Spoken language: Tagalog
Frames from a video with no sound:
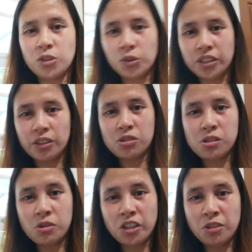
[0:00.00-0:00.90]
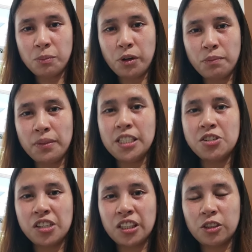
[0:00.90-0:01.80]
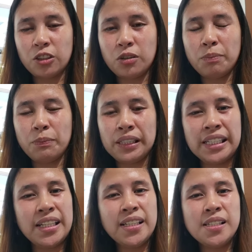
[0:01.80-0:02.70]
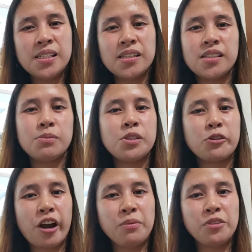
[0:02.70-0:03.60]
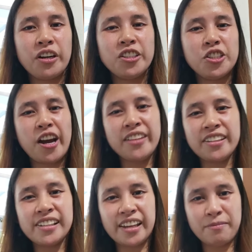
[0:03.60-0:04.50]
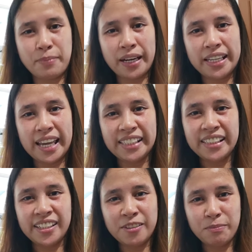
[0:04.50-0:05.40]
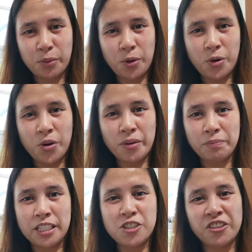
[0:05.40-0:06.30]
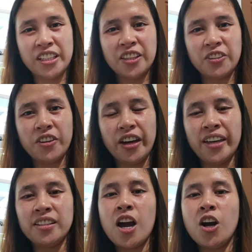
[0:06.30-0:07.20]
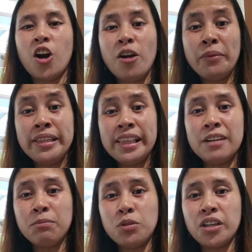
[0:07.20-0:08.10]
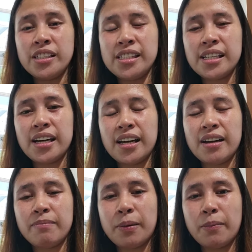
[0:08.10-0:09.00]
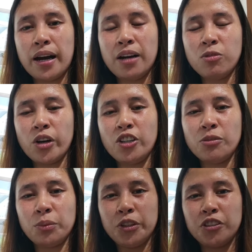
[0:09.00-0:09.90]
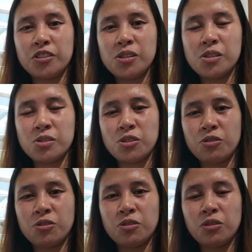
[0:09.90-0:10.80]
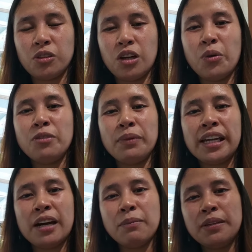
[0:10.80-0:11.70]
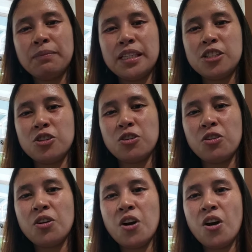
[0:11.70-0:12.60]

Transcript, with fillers: Kung nagustuhan niyo po ang video ito, please subscribe to our channel and pakilike na rin po ang video ito. And comment lang po kayo sa baba kung ano po yung gusto nyong gawin pa naming video